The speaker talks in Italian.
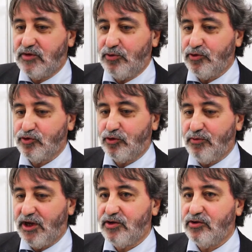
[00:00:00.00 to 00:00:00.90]
è uno
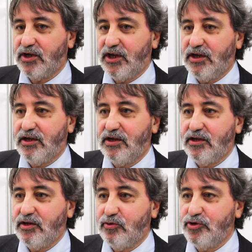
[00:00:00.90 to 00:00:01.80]
strumento che,
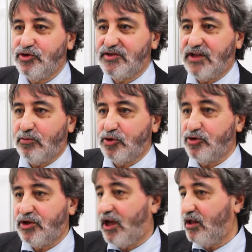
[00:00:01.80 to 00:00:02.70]
eh, di cui ci stiamo
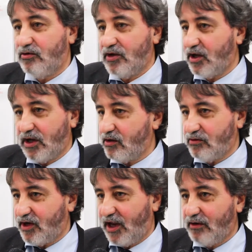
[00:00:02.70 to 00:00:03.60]
dotando e che
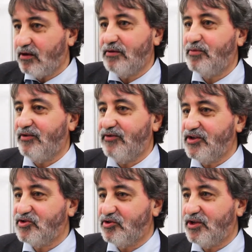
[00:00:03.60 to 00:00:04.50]
non è
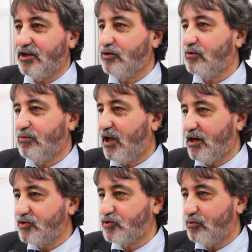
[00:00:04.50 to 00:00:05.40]
previsto dai
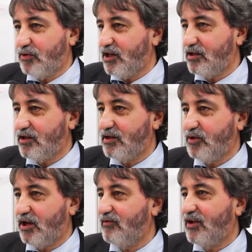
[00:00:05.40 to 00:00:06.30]
normali strumenti di
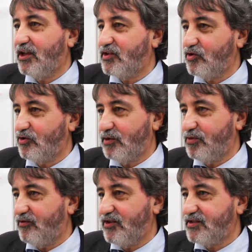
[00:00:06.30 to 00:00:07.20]
pianificazione
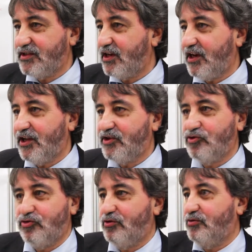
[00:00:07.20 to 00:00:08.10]
previsti dalle
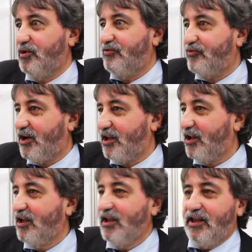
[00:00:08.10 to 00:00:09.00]
leggi, cioè noi dobbiamo fare